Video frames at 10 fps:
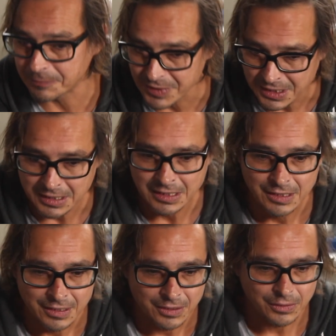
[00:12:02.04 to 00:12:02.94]
ich.
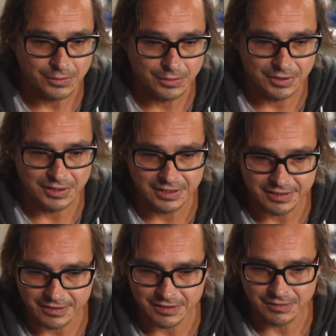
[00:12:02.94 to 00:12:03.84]
Und
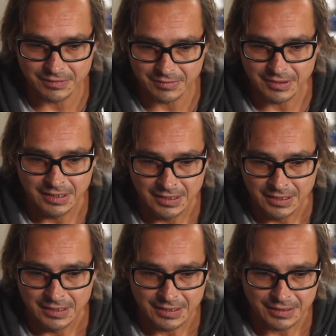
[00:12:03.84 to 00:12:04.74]
äh,
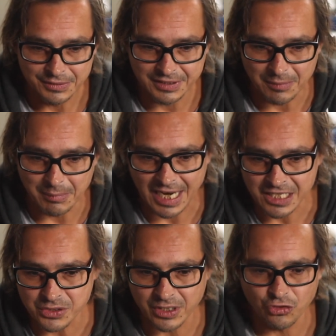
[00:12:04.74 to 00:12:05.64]
und dann
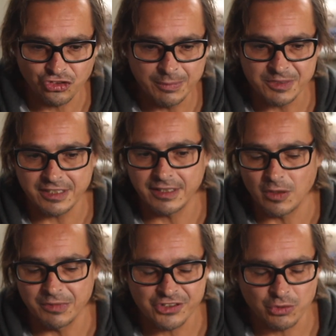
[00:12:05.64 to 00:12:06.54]
merkst du ja, du schiebst dir ja,
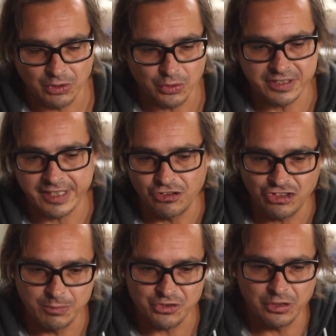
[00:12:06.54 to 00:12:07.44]
um das zu beurteilen,
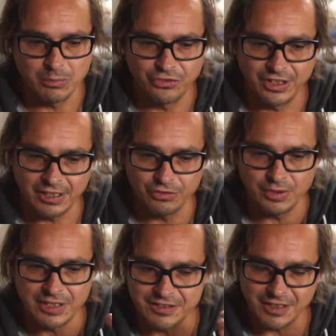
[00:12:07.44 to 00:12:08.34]
schiebst du die Musik ja
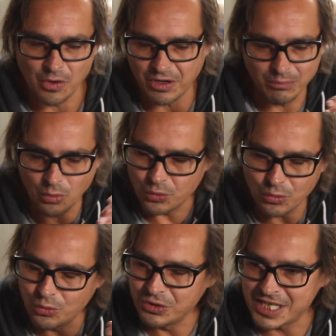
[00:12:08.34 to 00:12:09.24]
so hin, dass sie auch in
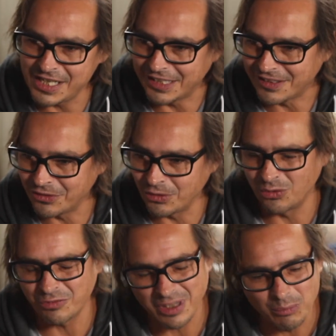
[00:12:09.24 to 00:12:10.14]
Mono gut klingt. Mhm. Also
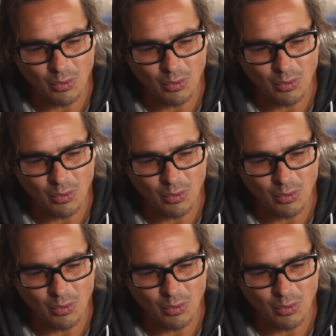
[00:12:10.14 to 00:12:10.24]
insofern